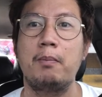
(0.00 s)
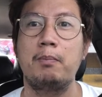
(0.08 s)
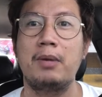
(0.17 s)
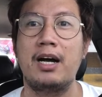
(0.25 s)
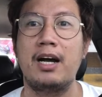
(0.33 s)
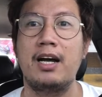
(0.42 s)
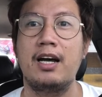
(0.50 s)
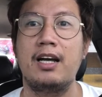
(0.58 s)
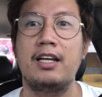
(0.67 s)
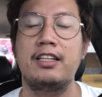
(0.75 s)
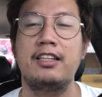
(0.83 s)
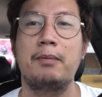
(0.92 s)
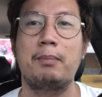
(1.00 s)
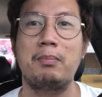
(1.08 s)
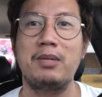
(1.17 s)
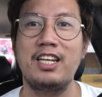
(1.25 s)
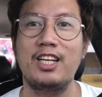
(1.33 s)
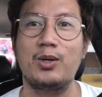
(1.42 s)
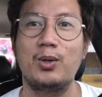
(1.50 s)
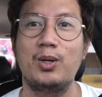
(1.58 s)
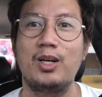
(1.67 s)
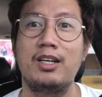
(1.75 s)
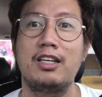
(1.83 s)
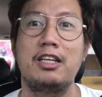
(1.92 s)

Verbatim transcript: mga napamili ko